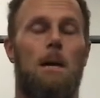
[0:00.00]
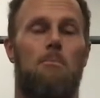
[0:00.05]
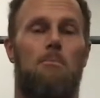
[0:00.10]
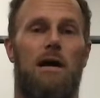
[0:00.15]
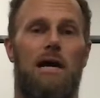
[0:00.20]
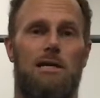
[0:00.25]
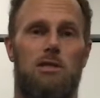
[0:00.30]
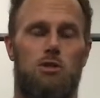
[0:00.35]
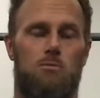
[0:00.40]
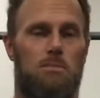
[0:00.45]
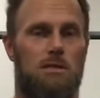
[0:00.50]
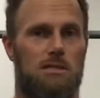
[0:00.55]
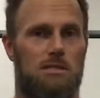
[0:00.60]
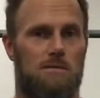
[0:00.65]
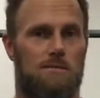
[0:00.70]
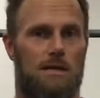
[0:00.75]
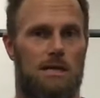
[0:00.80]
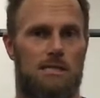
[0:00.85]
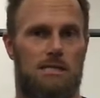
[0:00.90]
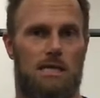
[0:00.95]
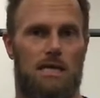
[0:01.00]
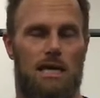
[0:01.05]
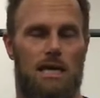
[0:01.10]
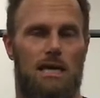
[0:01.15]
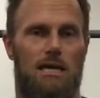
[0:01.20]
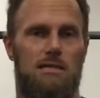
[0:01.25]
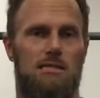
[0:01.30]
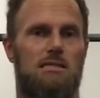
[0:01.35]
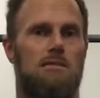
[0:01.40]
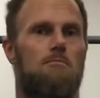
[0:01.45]
Beispielsweise
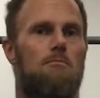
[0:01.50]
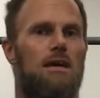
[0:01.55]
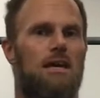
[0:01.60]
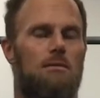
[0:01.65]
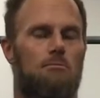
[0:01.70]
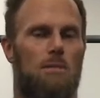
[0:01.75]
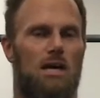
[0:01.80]
erst mehr im